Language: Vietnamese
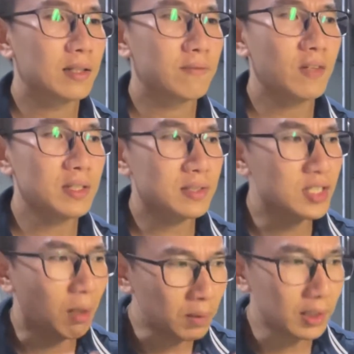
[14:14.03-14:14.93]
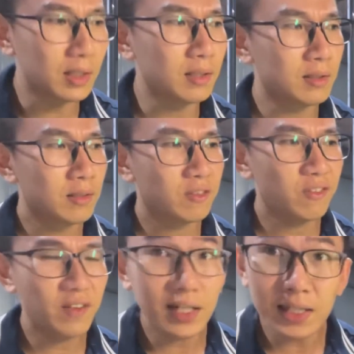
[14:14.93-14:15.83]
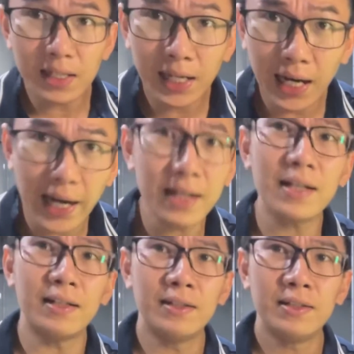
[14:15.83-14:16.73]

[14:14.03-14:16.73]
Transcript: với trọng lượng với kháng lực